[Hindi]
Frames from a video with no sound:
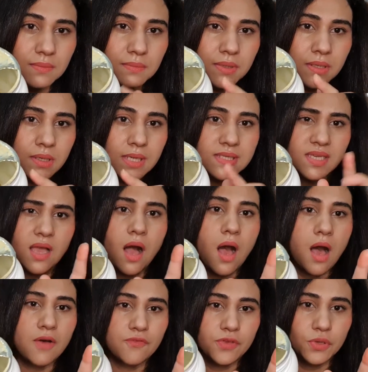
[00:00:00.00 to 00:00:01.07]
मेरे ख्याल से यह
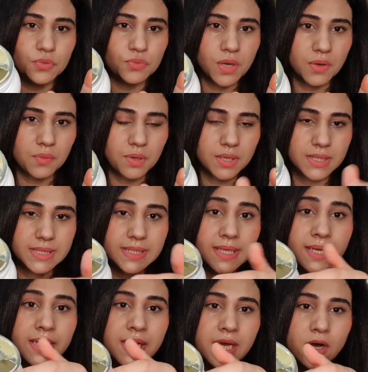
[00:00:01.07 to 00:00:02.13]
हाफ ही हुआ होगा ठीक
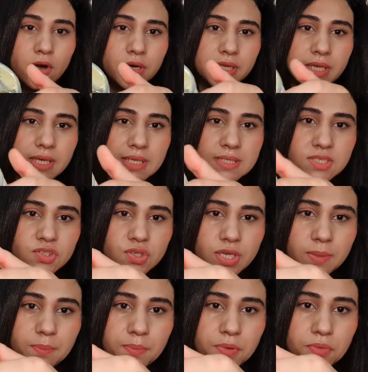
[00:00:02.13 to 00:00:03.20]
है और ये इस
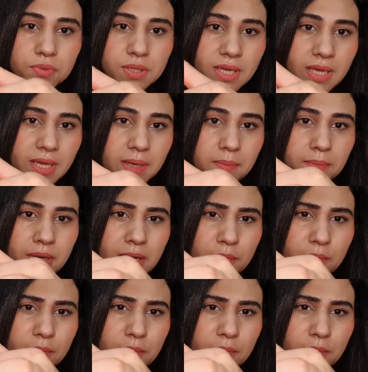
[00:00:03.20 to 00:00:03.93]
शेप में होता है मैं